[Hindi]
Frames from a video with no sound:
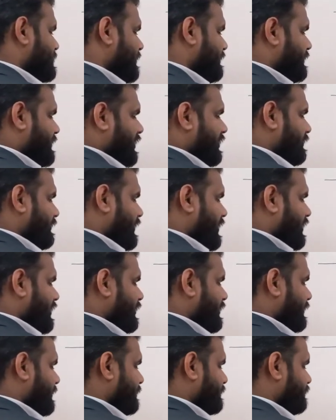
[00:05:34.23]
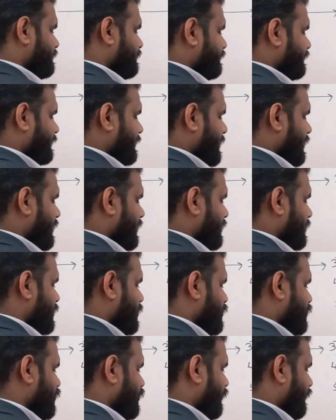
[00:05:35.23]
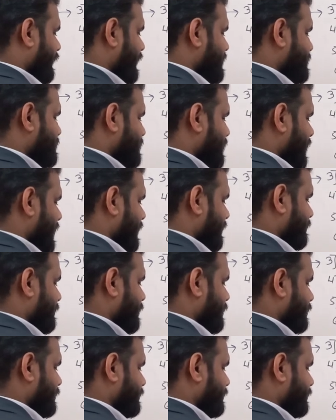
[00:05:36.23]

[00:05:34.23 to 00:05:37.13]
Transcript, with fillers: चैप्टर में टू वे स्लैब